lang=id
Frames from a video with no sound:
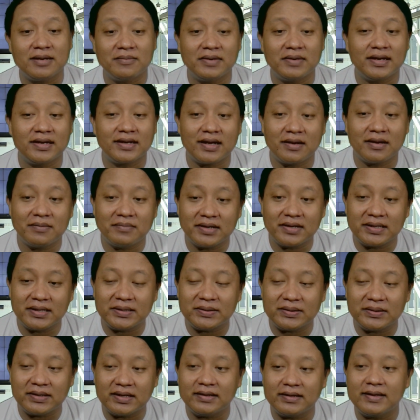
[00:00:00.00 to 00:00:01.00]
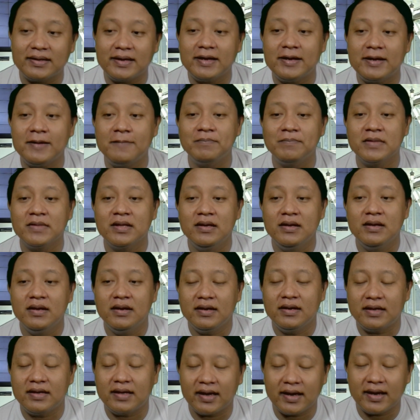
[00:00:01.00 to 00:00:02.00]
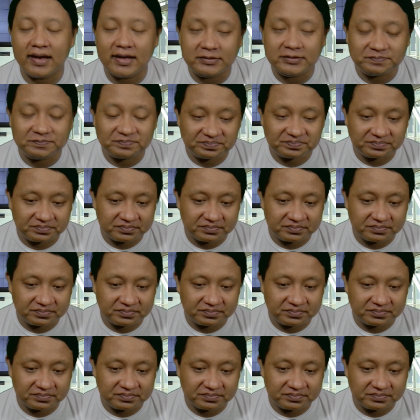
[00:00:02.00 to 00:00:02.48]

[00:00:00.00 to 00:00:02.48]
mereka begitu kan ya ya